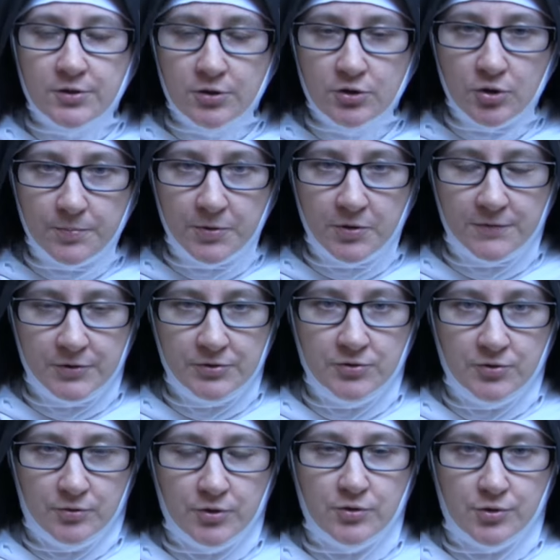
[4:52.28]
I dopiero wtedy
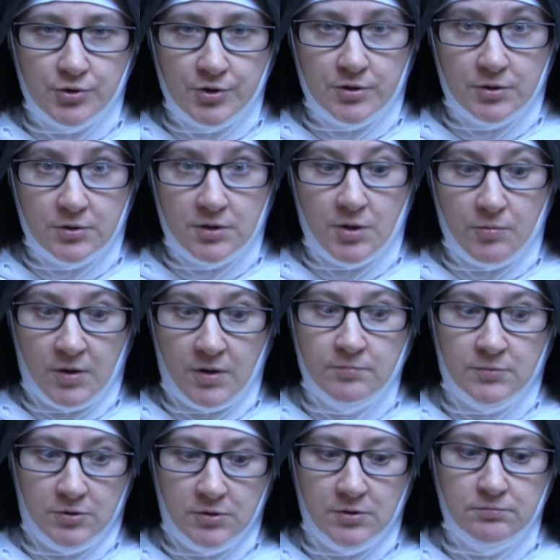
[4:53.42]
do niego
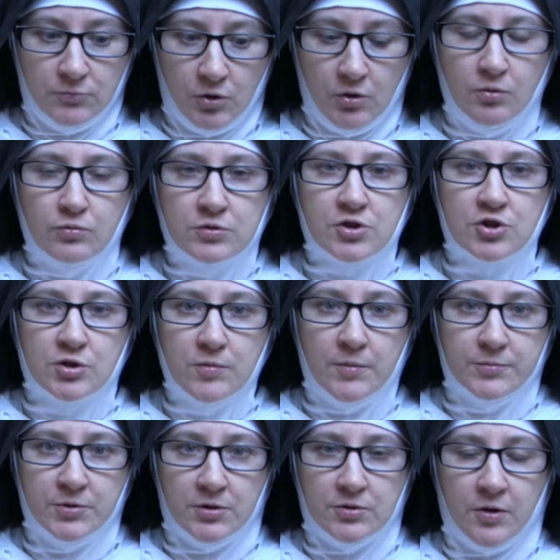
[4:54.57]
sięgnęłam i no, uderzyło
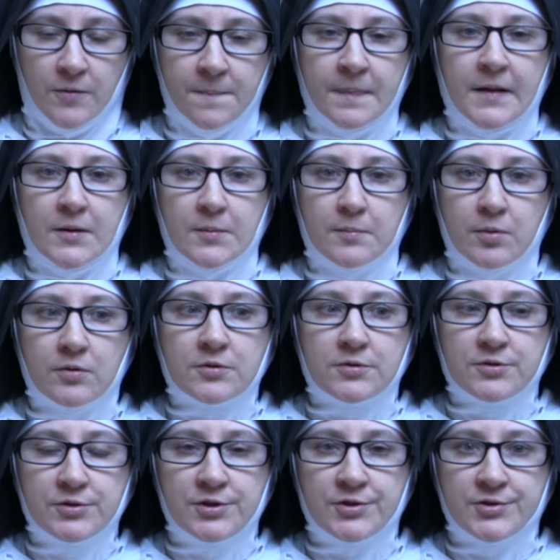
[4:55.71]
mnie to, bo
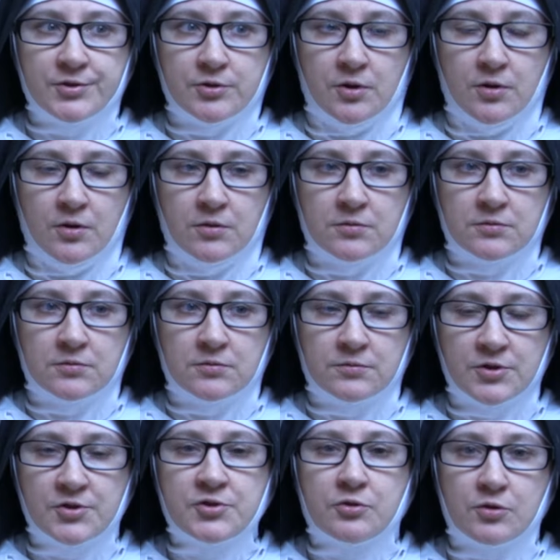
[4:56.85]
jest to, y,
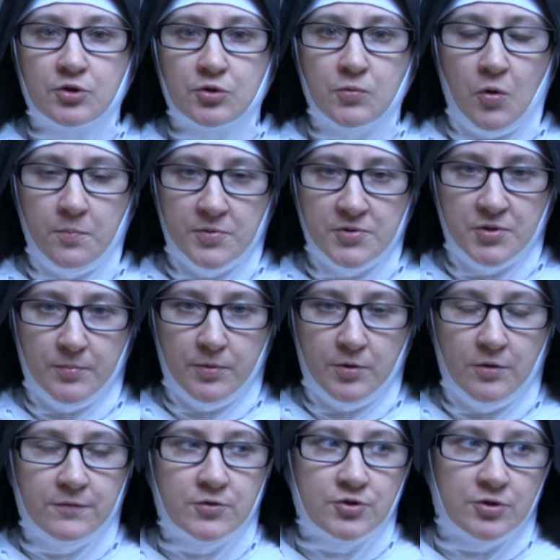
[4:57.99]
jest to rytuał
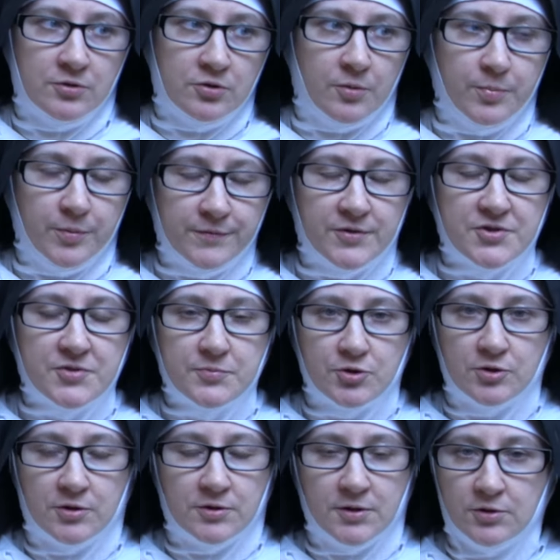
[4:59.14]
posoborowy, czyli no powiedzmy,
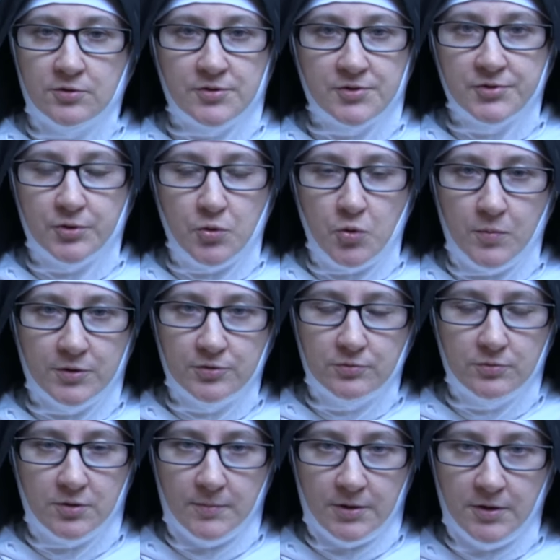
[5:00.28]
że jednak to jest dokument,
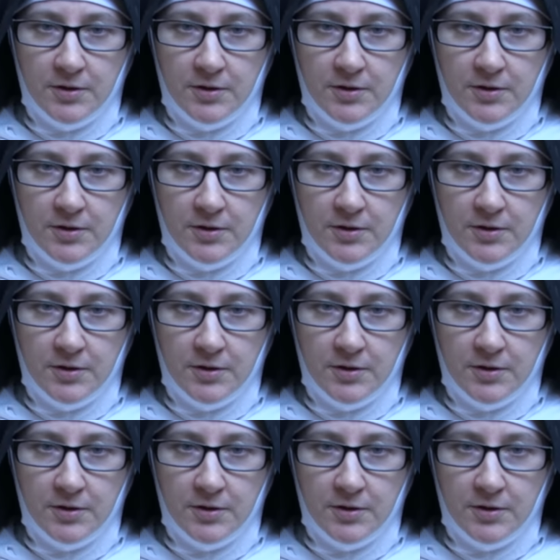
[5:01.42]
który ma